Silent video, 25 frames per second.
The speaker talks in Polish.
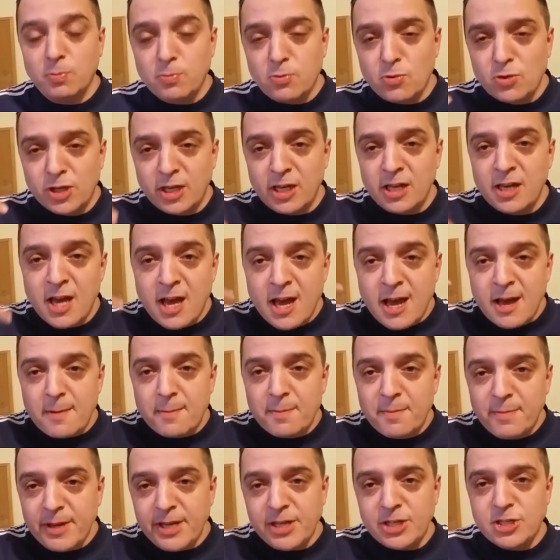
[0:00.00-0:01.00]
Dopóki
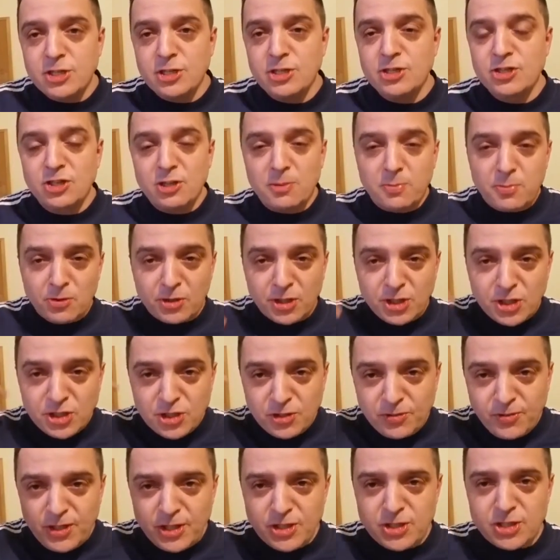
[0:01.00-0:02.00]
myślisz,
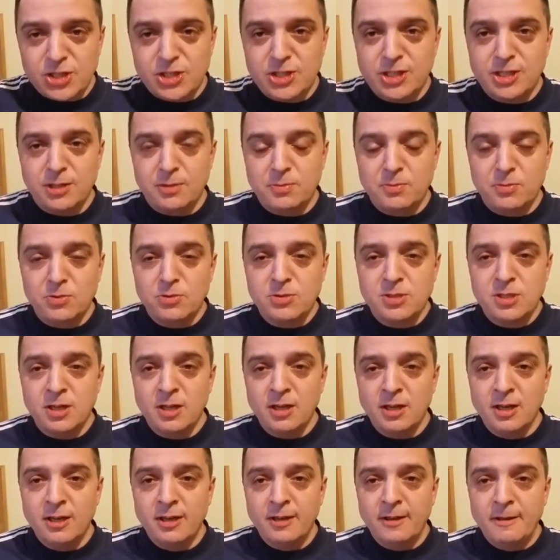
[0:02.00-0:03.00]
dopóki ćwiczysz ten
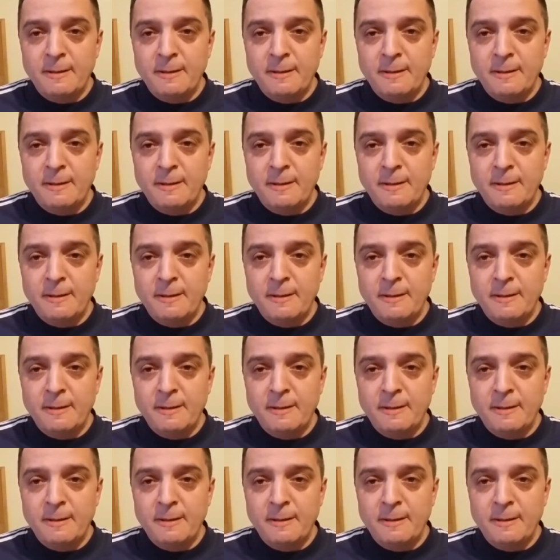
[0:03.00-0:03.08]
mózg,